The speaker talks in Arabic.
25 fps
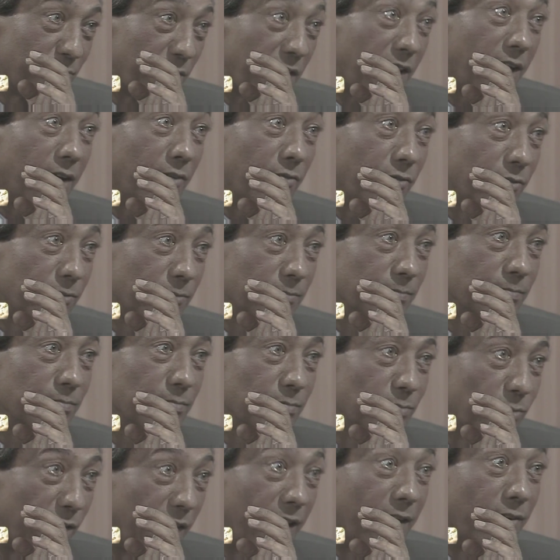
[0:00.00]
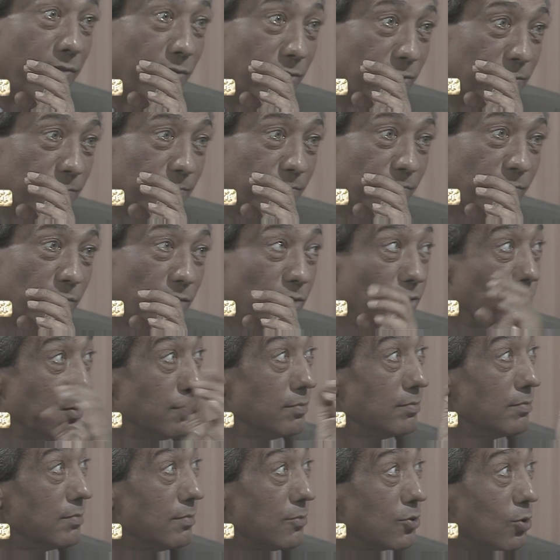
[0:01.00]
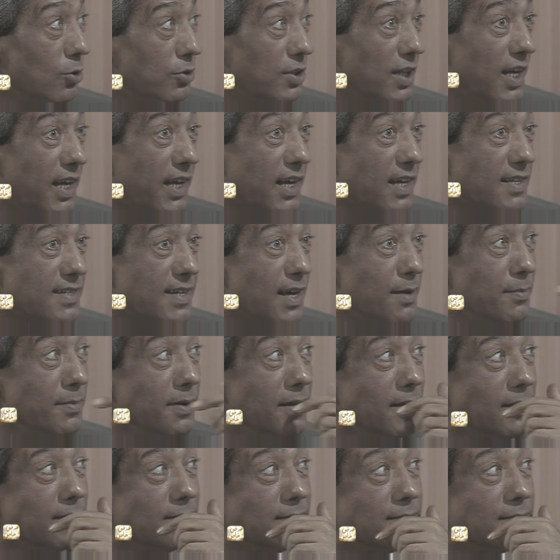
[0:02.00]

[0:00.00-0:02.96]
برافو برافو شفت لك يا سامي